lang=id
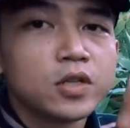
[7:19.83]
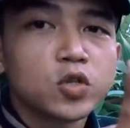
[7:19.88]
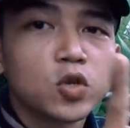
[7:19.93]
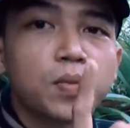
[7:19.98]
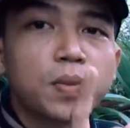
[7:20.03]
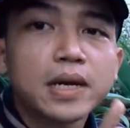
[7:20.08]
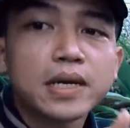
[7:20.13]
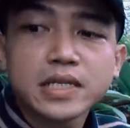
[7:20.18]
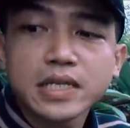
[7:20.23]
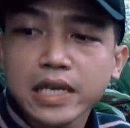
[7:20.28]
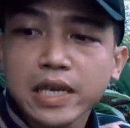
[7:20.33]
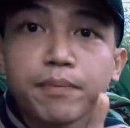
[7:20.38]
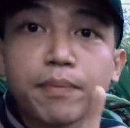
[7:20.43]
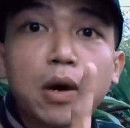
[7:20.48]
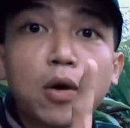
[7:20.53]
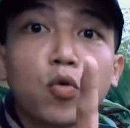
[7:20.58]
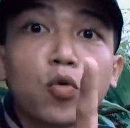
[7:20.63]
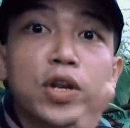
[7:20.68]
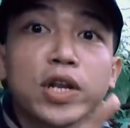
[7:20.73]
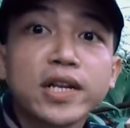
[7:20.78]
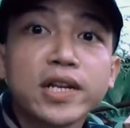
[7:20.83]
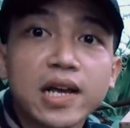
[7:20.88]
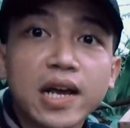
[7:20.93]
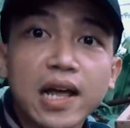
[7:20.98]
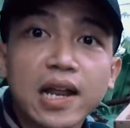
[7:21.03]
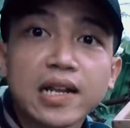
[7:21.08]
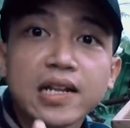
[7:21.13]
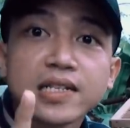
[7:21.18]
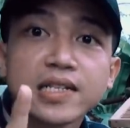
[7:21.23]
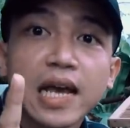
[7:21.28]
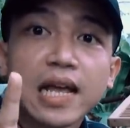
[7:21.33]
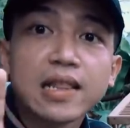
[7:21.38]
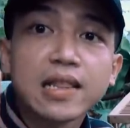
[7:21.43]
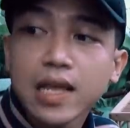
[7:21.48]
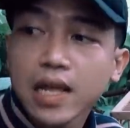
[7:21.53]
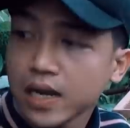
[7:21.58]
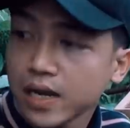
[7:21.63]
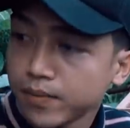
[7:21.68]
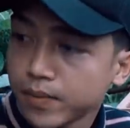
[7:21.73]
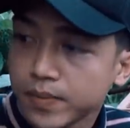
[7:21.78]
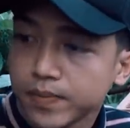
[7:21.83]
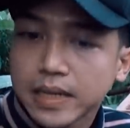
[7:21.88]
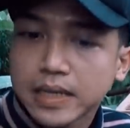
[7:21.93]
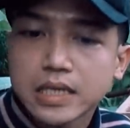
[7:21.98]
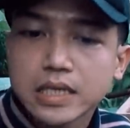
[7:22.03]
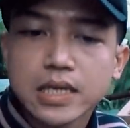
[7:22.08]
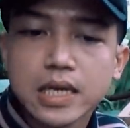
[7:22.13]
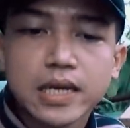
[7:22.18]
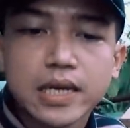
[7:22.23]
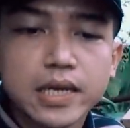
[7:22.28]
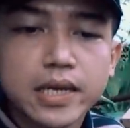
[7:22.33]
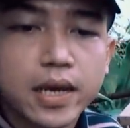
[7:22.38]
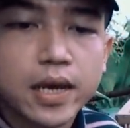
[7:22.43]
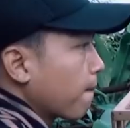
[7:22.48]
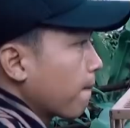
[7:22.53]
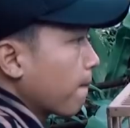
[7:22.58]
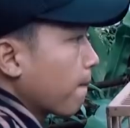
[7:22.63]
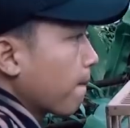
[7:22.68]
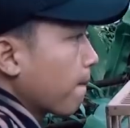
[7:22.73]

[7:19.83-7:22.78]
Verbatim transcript: coba saya pekurin dengan jantan merpati saya ya